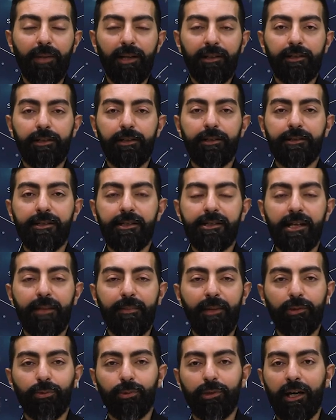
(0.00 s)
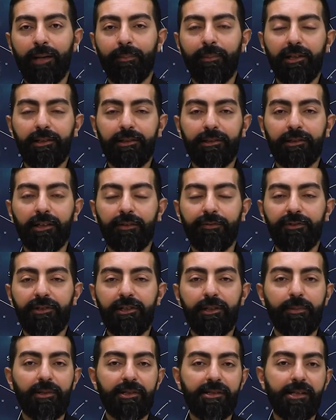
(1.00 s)
بعض الالتزامات والأعمال
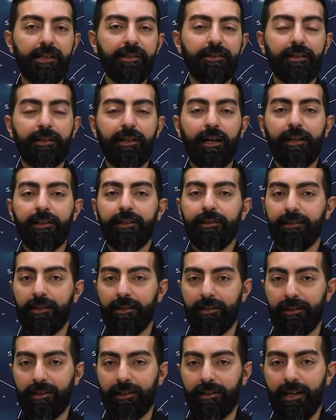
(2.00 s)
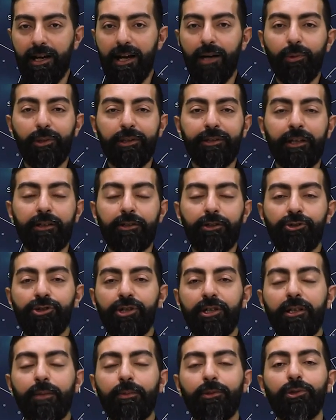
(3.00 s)
الإضافية بتسيطر على نهارك حاول أنك
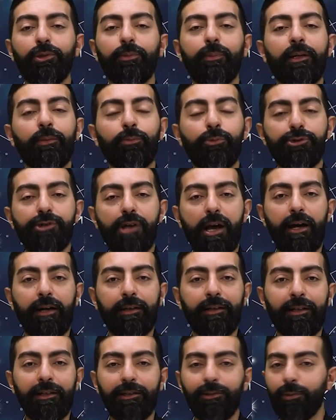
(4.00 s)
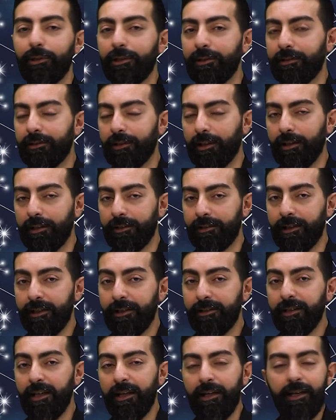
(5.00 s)
تتجنب اليوم المشاحنات والانتقادات